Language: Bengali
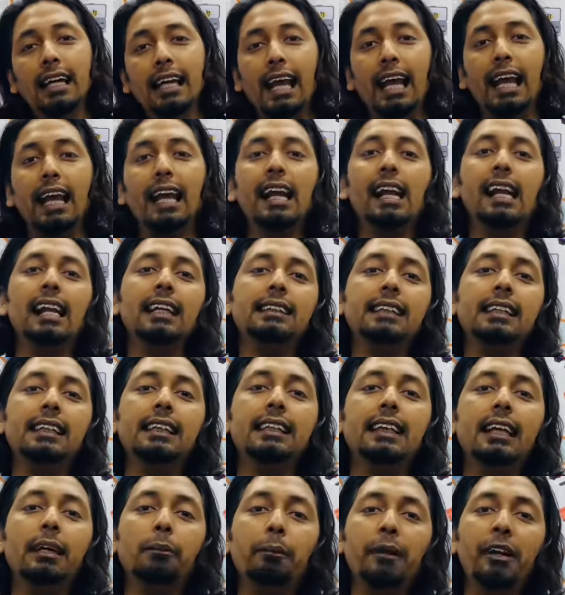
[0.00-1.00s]
এখানে আসলে
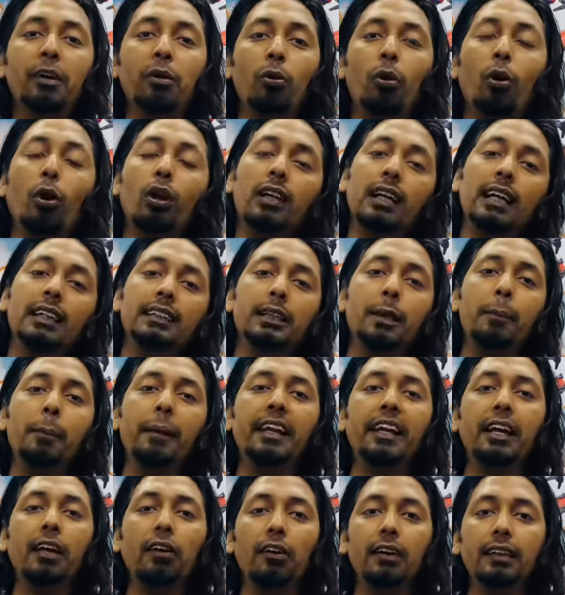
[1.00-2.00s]
দেখবেন ওর কাছে
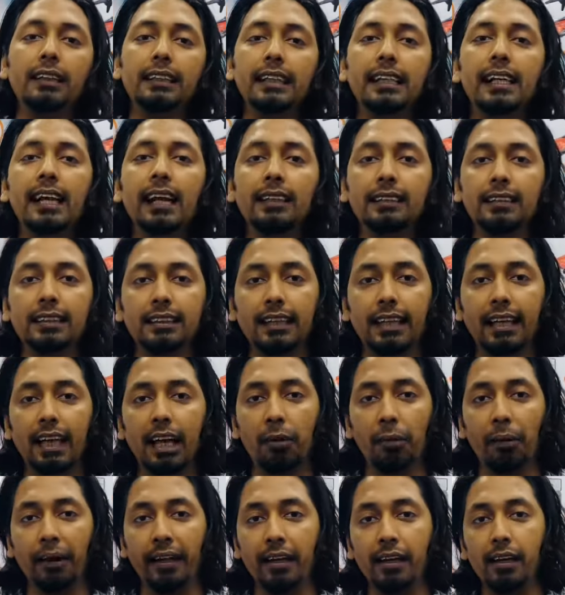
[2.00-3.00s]
বিক্রি করে তিন হাজার
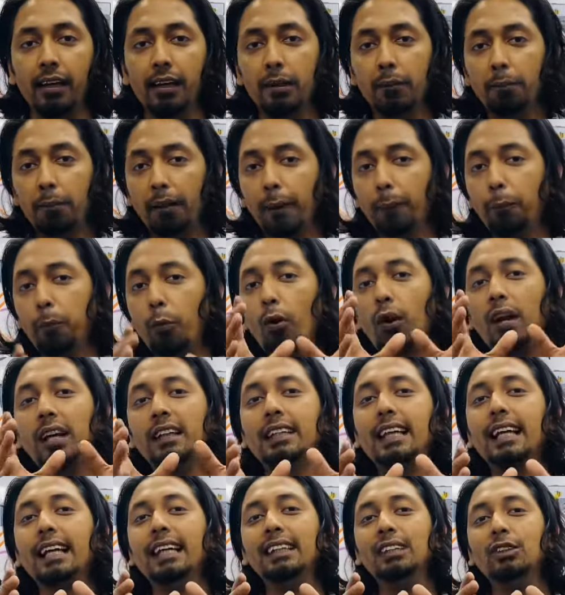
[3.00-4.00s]
টাকায় ভাই বাট
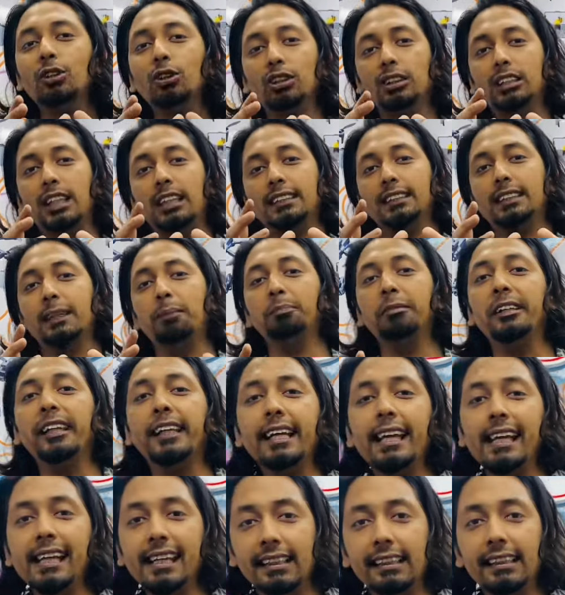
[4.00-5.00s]
প্রোডাক্টটা কিন্তু জাস্ট আপনি
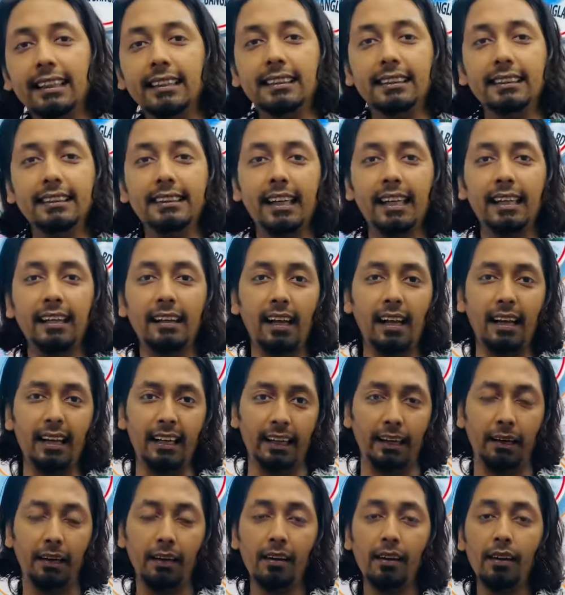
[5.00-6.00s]
কি কিনতেছেন
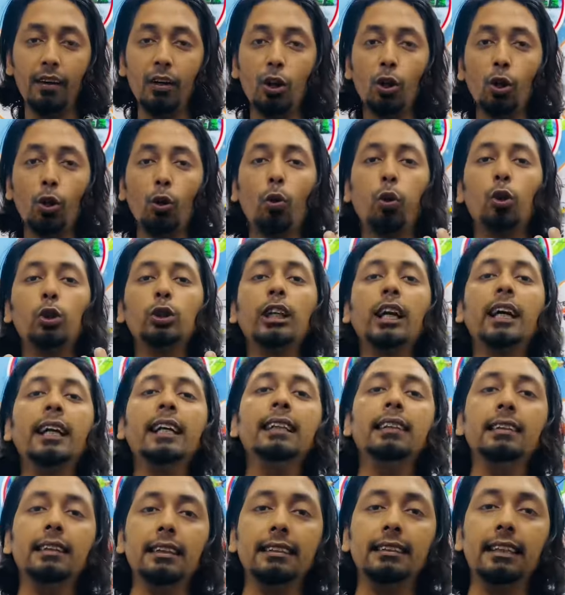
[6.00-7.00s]
জানেন খোসা
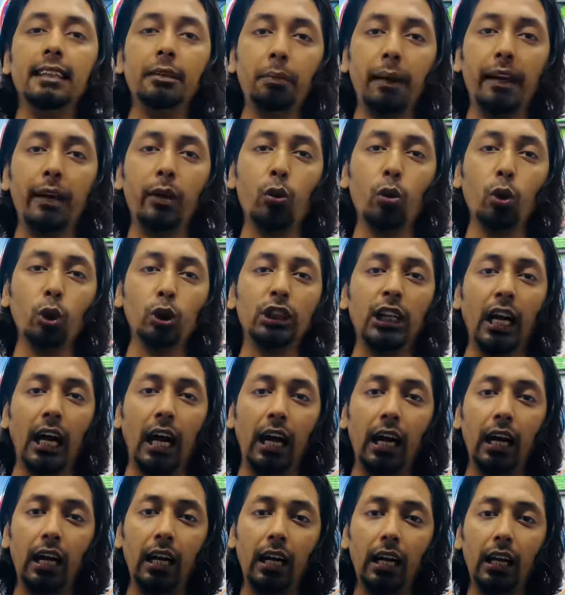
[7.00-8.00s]
কিনতেছেন ভাই খোসা
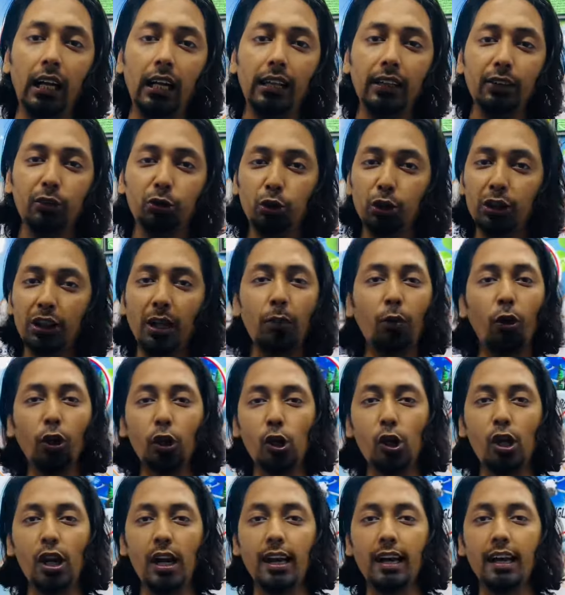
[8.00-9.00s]
দুইটা
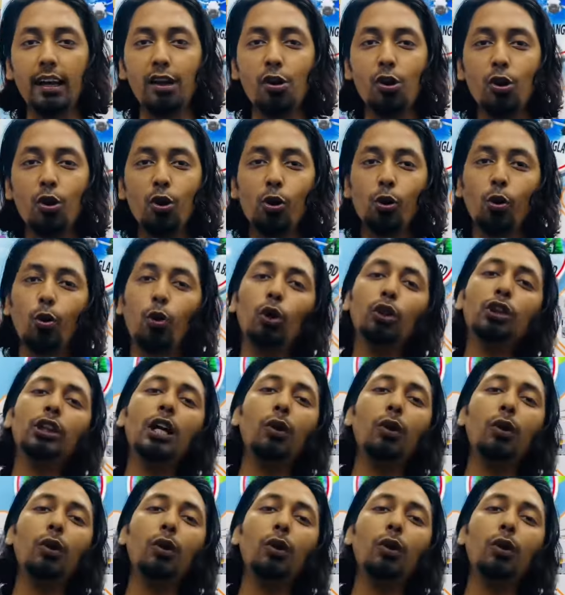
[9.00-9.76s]
মটর লাগানো খোসা